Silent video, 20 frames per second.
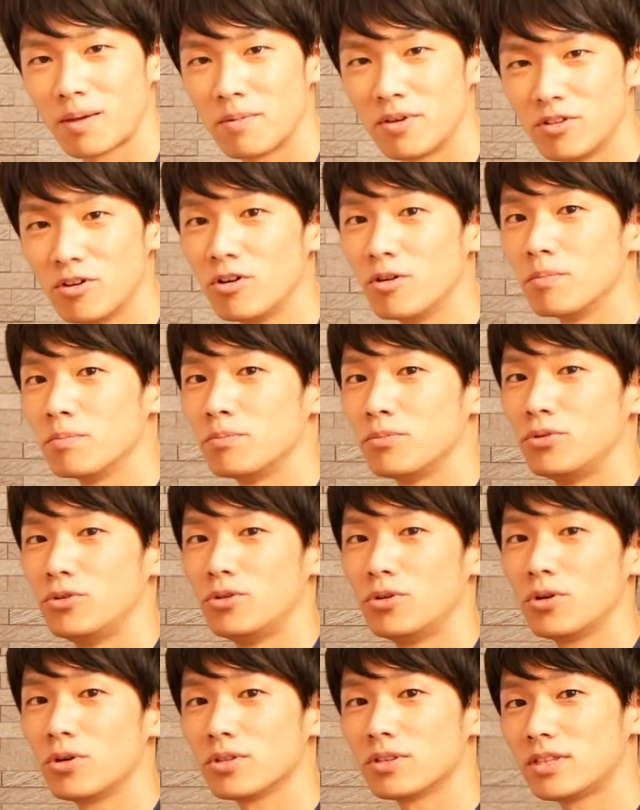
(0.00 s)
めの
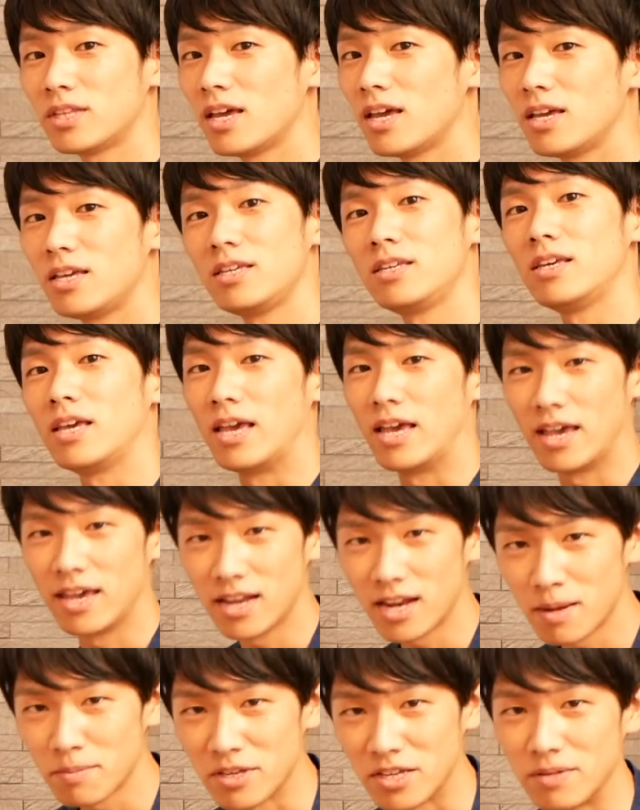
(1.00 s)
プロテイン
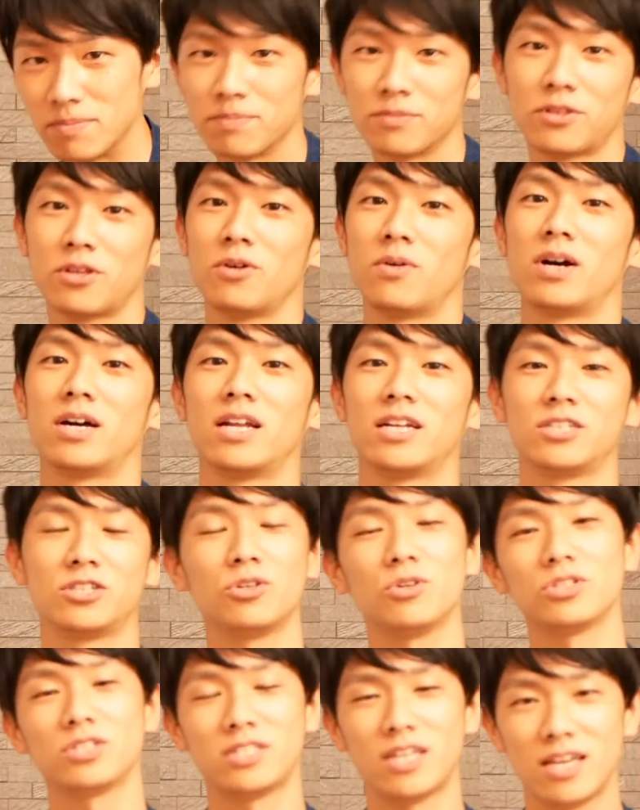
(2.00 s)
選びという話
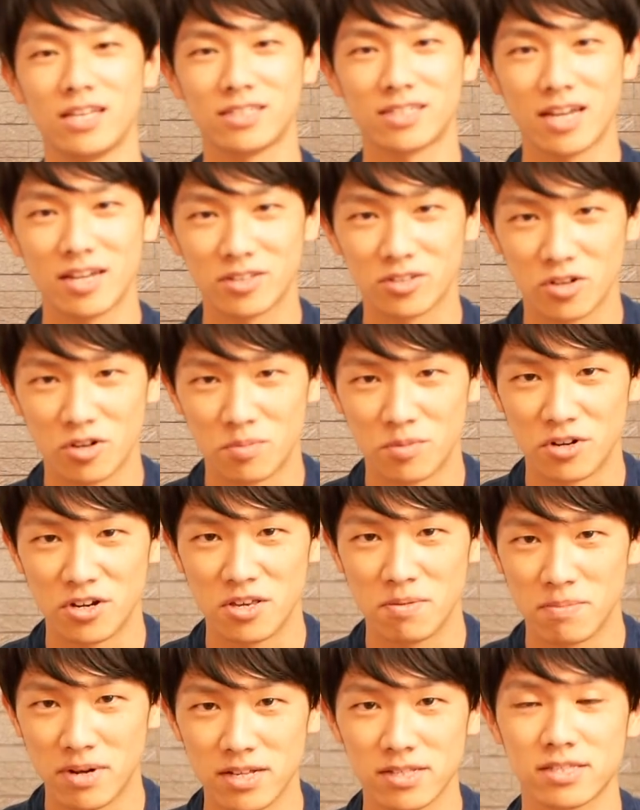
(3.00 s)
をしていきたいと思
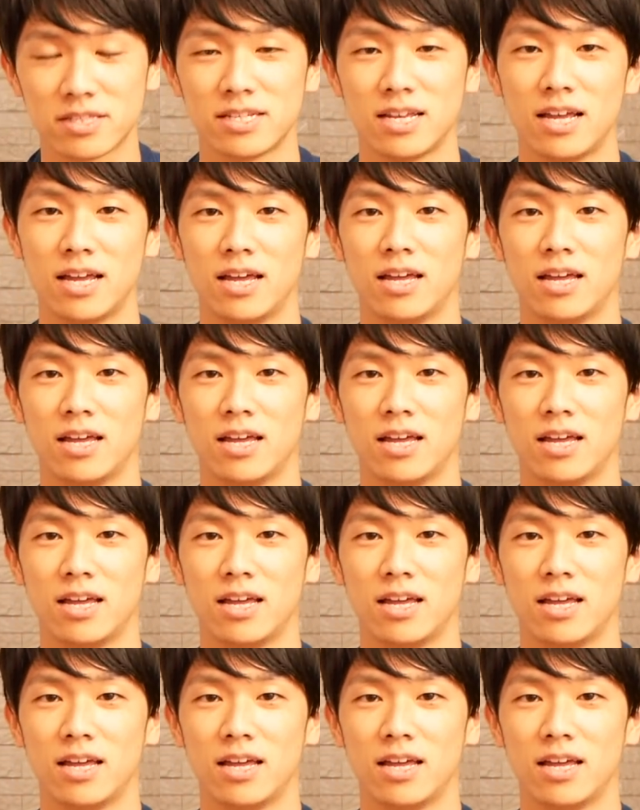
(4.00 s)
います